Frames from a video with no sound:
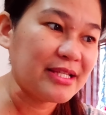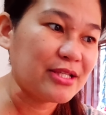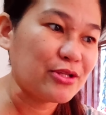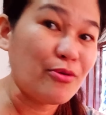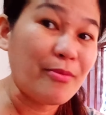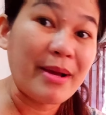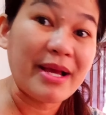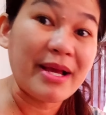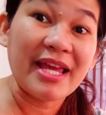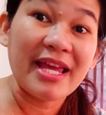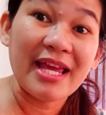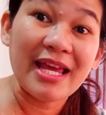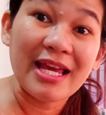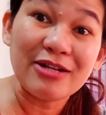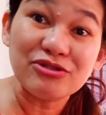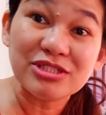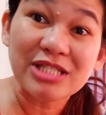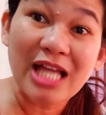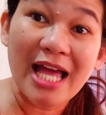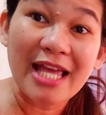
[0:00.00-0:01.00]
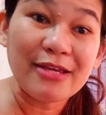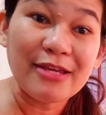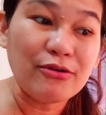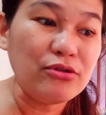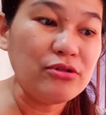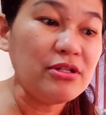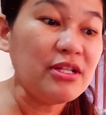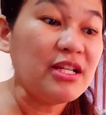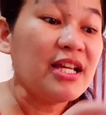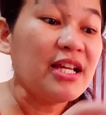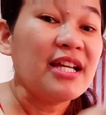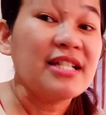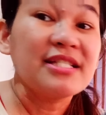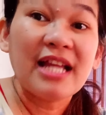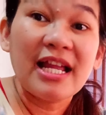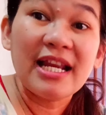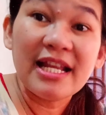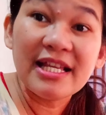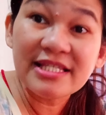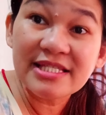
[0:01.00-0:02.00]
So, mag-iikot tayo.
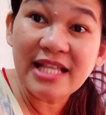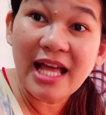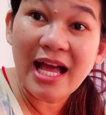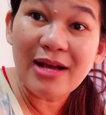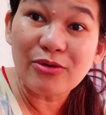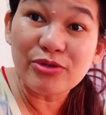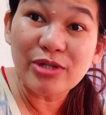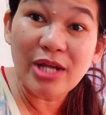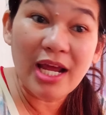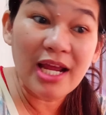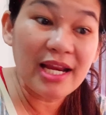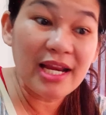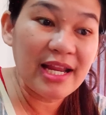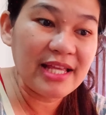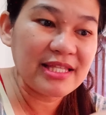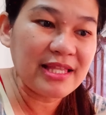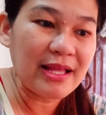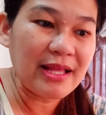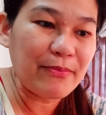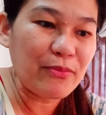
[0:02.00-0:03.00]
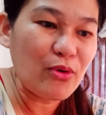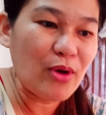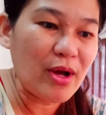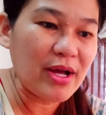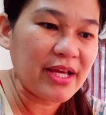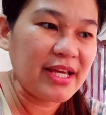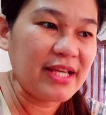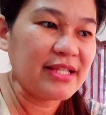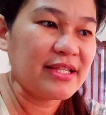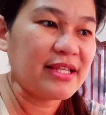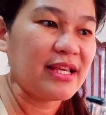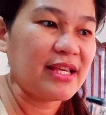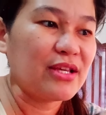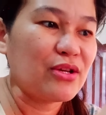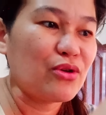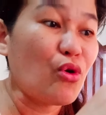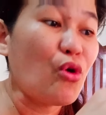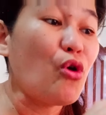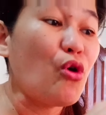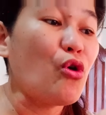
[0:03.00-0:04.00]
Nalit na ako dahil late na po ang
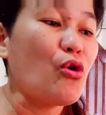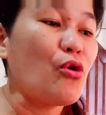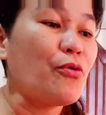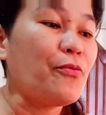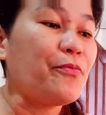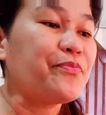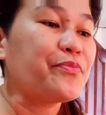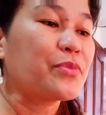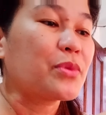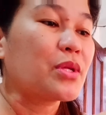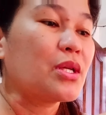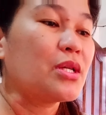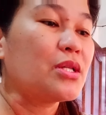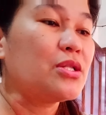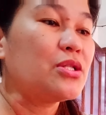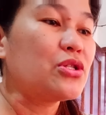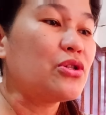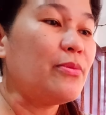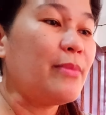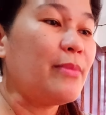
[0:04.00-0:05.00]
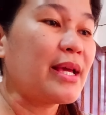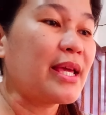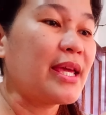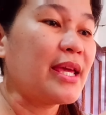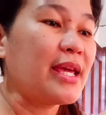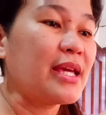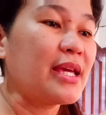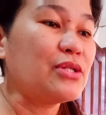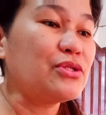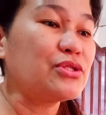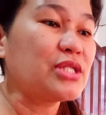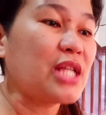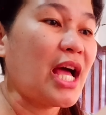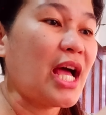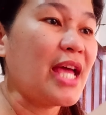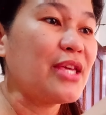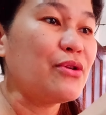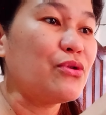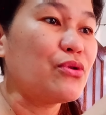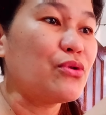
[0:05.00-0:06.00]
gising ko. So, mag-iikot
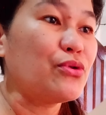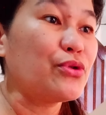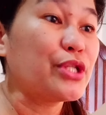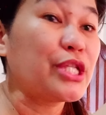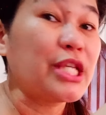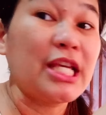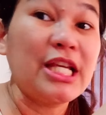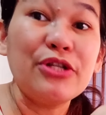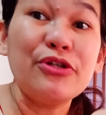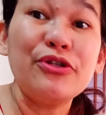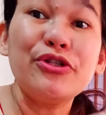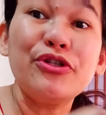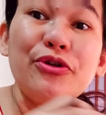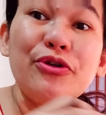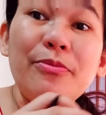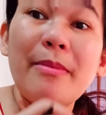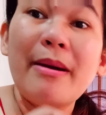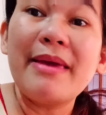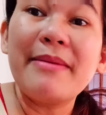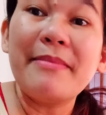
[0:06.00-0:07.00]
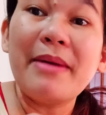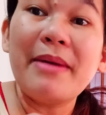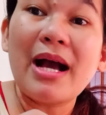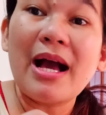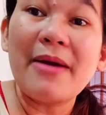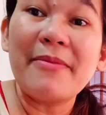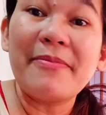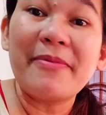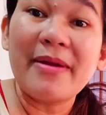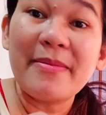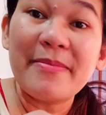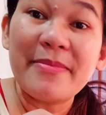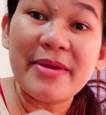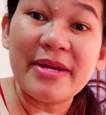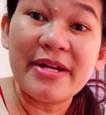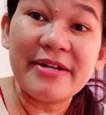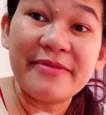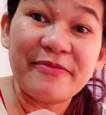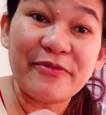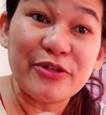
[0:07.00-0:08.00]
tayo kung sino yung may mga
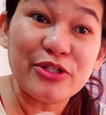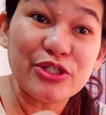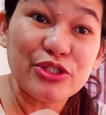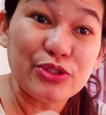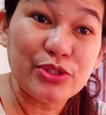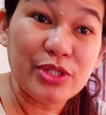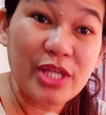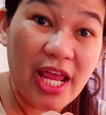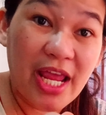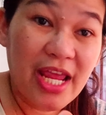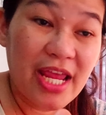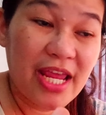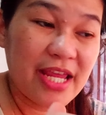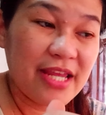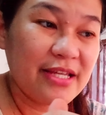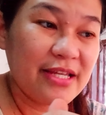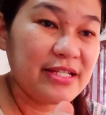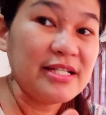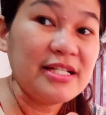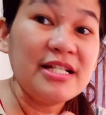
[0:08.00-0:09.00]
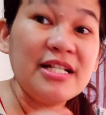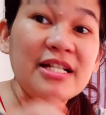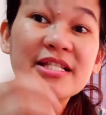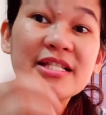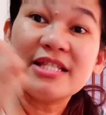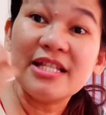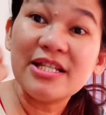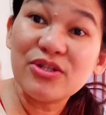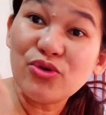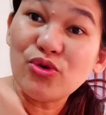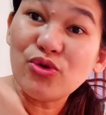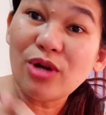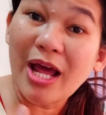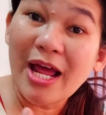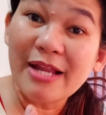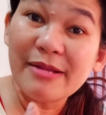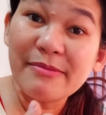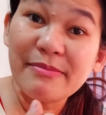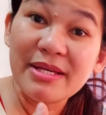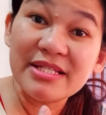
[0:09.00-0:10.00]
premiere for today.
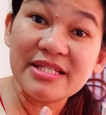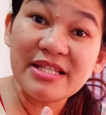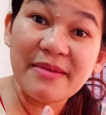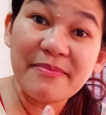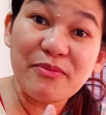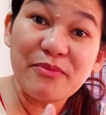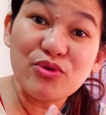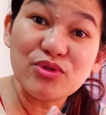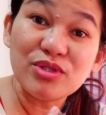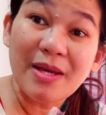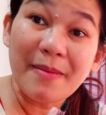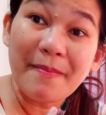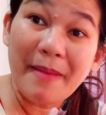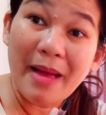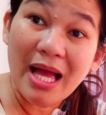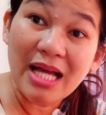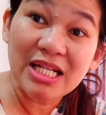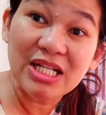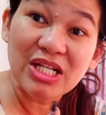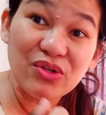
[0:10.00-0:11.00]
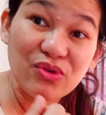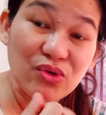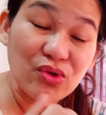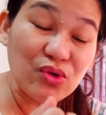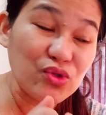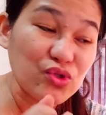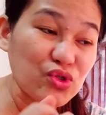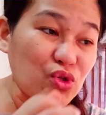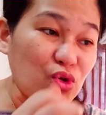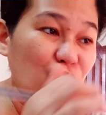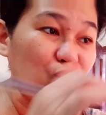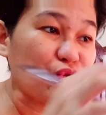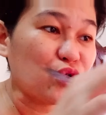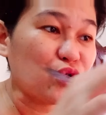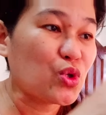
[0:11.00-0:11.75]
Sinulan, busy po sa pagluluto.